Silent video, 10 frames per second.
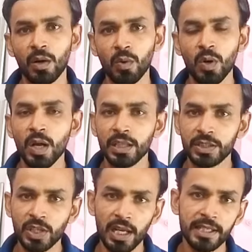कह रहा हूँ
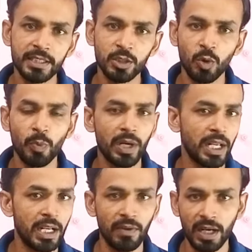छियालीस से तो ऊपर
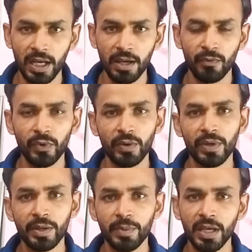रहने वाला है
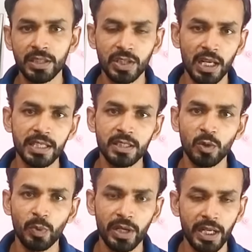फरवरी में छियालीस से
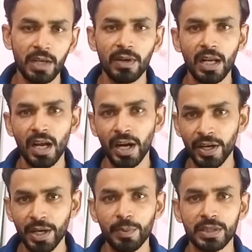ऊपर रहने वाला है
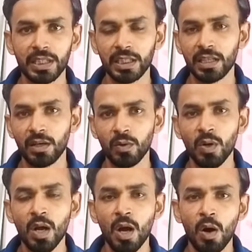हंड्रेड परसेंट कह रहा हूँ
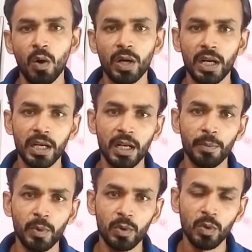और अगर
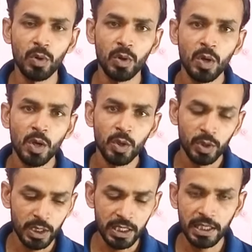आपको
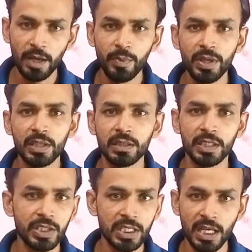कितना भी
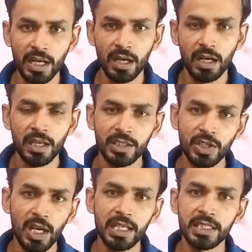नीचे जाएगा
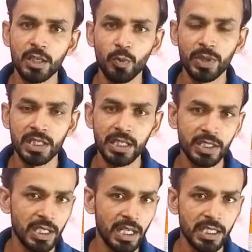छियालीस से रुपये से
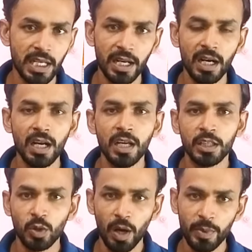नीचे नहीं जाएगा
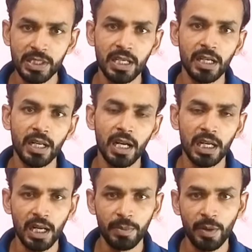तो आप ऐसा करें
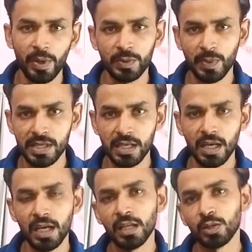अगर आपके पास पैसा
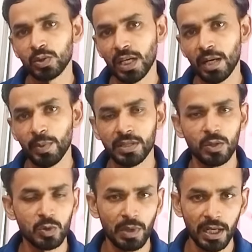है तो सारा
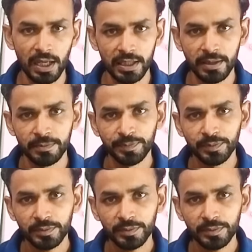पैसा उसमें लगा दें